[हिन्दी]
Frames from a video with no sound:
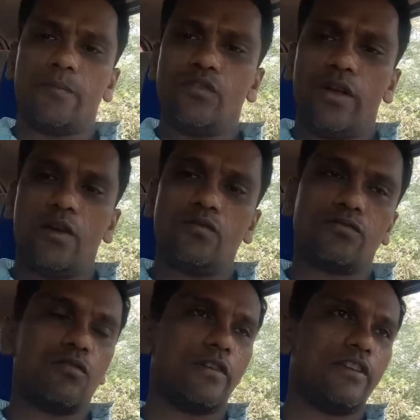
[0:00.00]
अब जो है
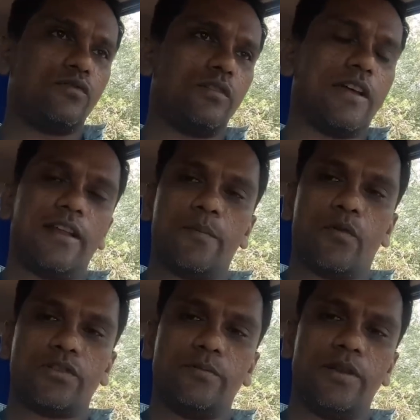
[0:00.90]
उसको रीशूट करना
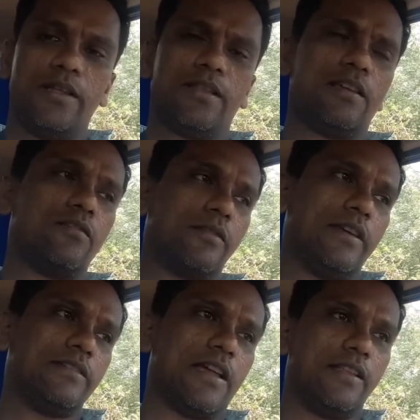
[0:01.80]
पॉसिबल नहीं था
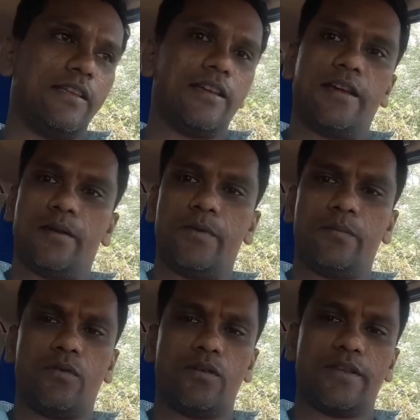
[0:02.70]
क्योंकि शादी के घर
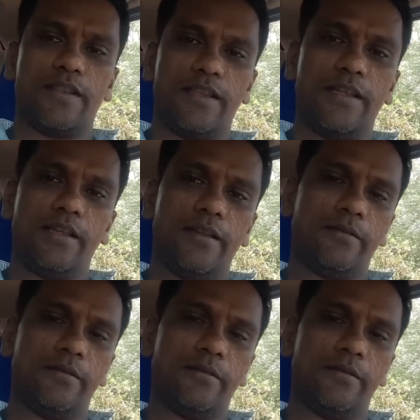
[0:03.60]
में कितने